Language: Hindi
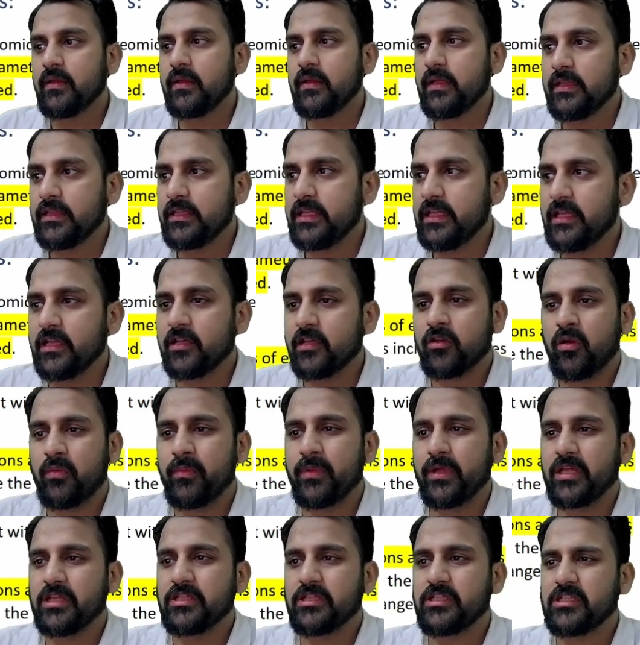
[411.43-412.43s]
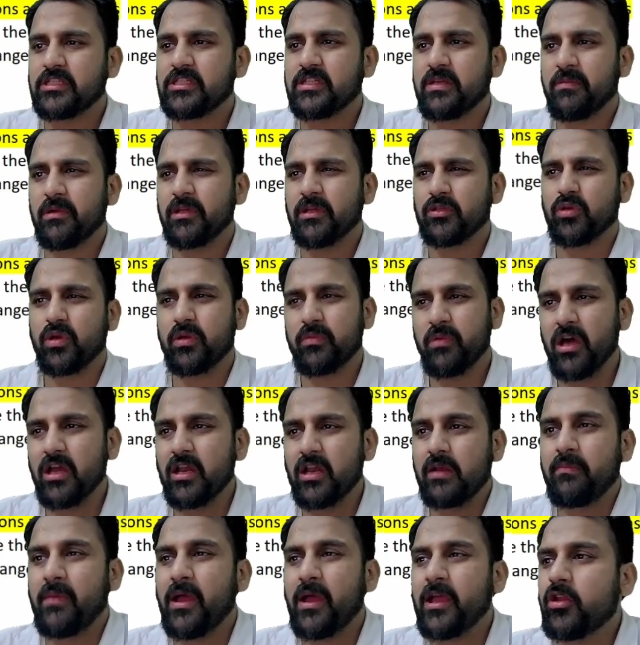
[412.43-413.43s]
तीन इकोनॉमिक एजेंट्स की बात हो गई
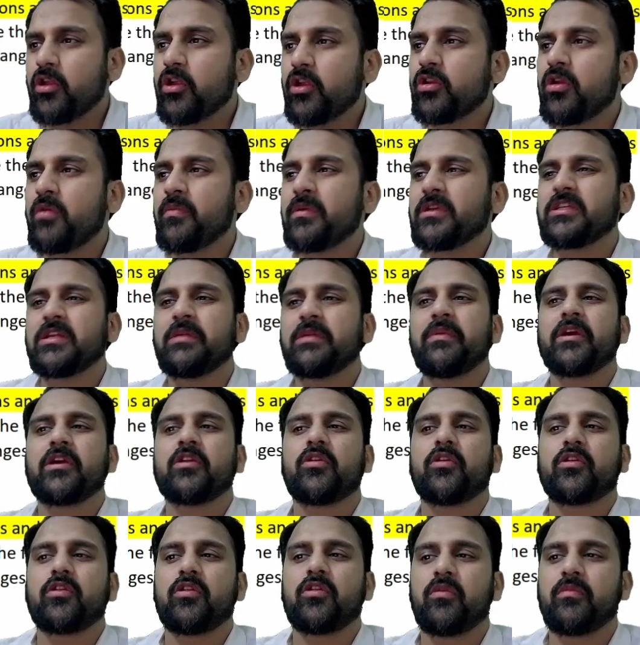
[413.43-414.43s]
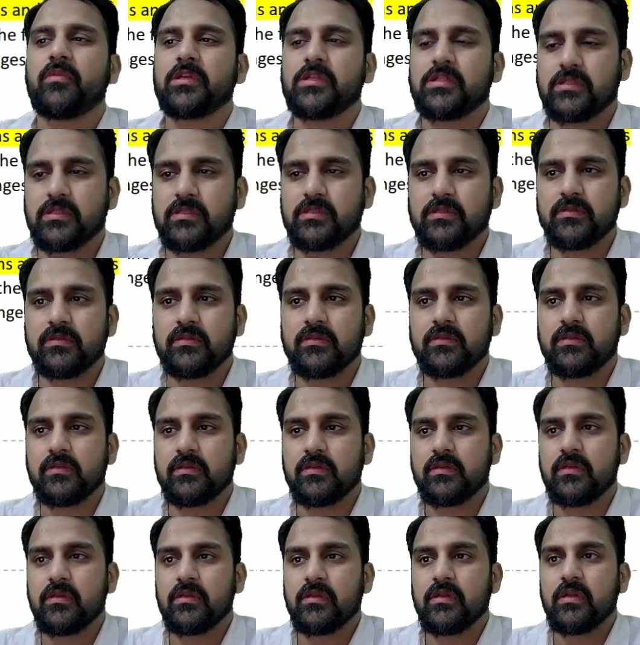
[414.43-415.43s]
बहरहाल माइक्रो इकोनॉमिक्स एंड माइक्रो इकोनॉमिक्स
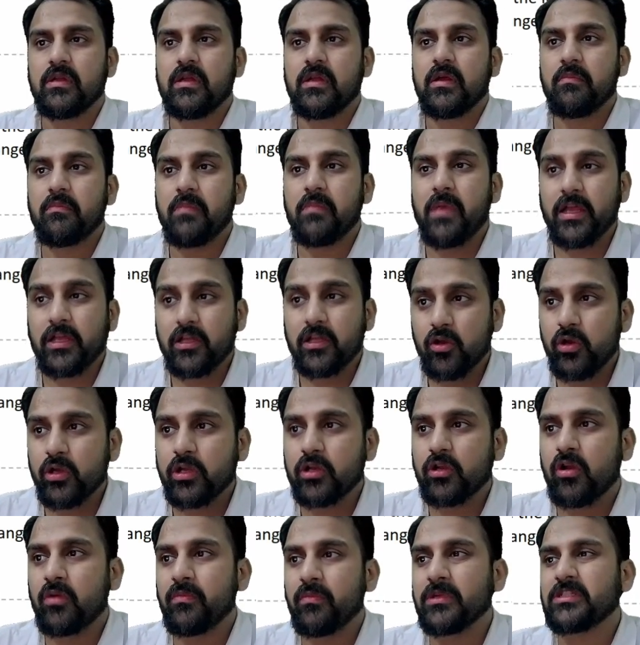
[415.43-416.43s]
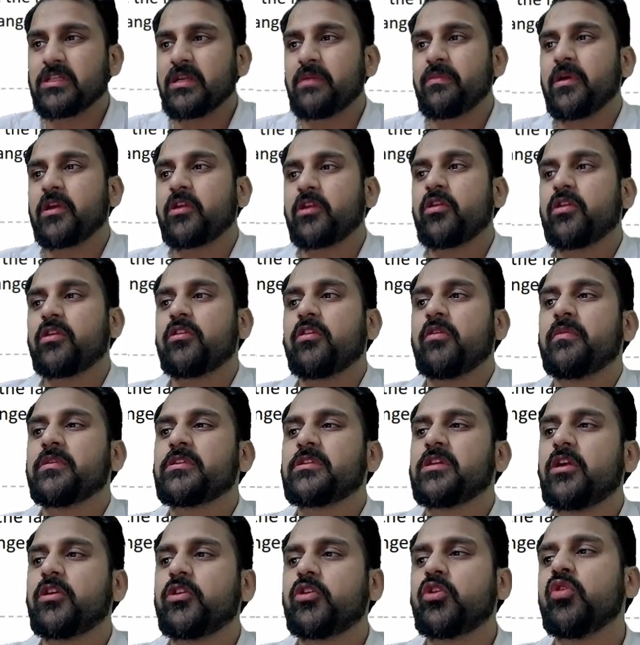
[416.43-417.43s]
माइक्रो इकोनॉमिक्स एंड माइक्रो
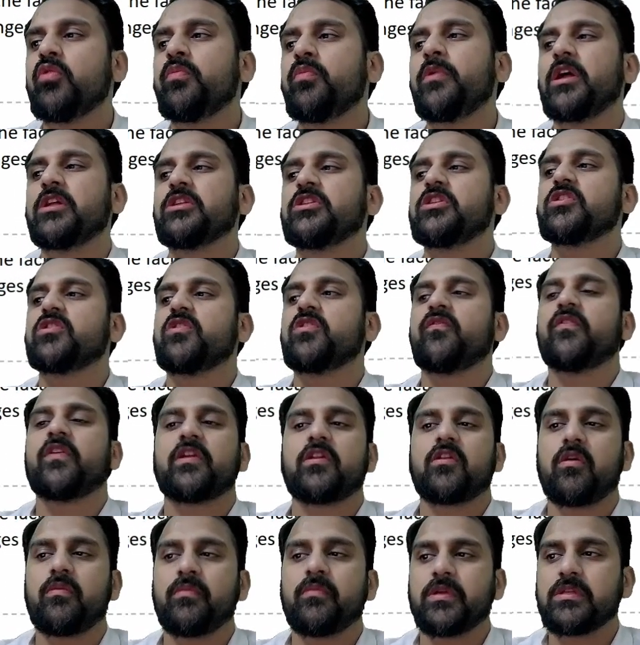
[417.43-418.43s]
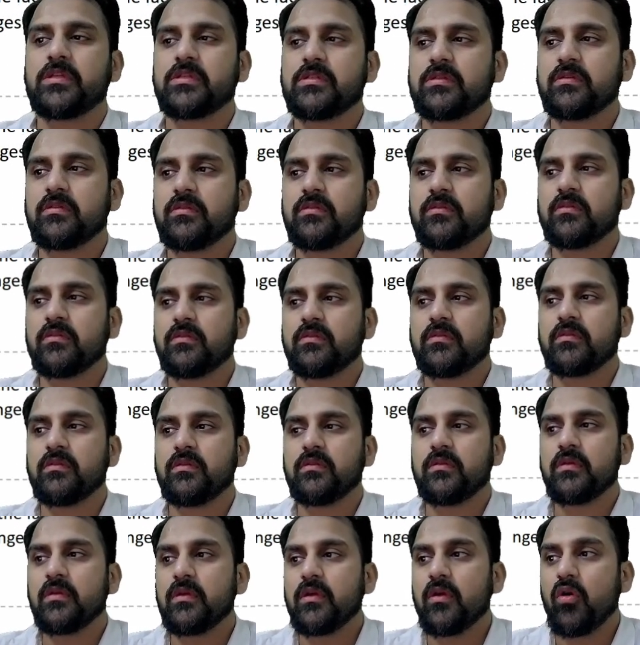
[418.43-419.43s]
इकोनॉमिक्स आर टू ब्रांचेस ऑफ इकोनॉमिक्स
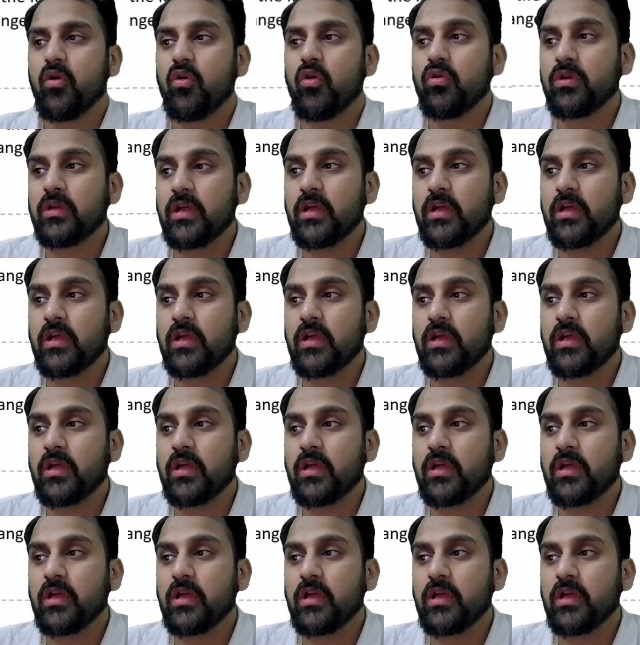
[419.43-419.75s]
उनका